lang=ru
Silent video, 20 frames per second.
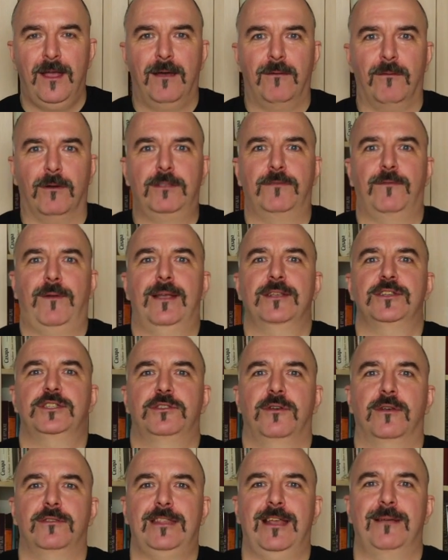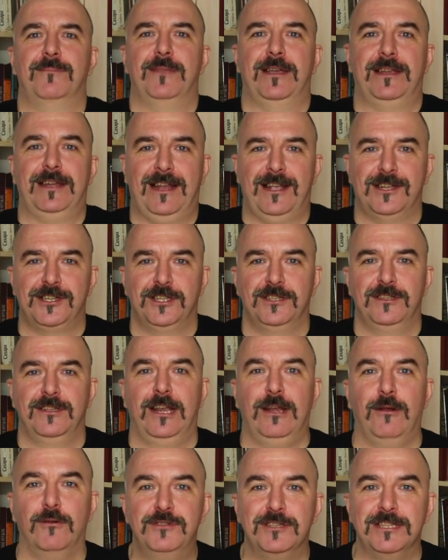Вот во что там наряжены
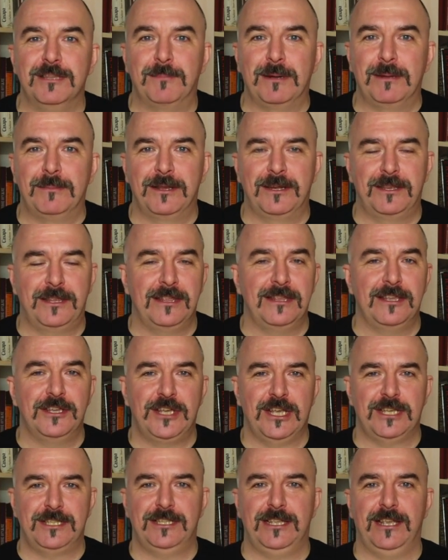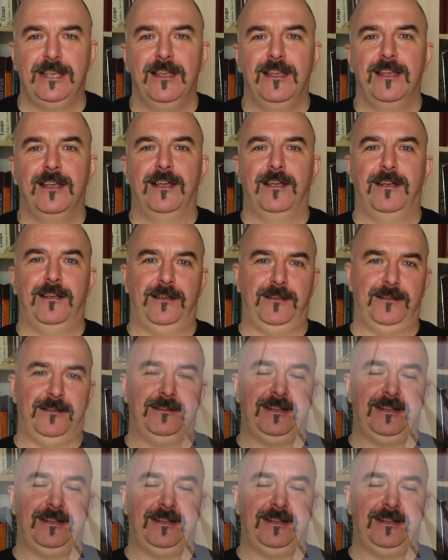люди, например, эти несчастные э,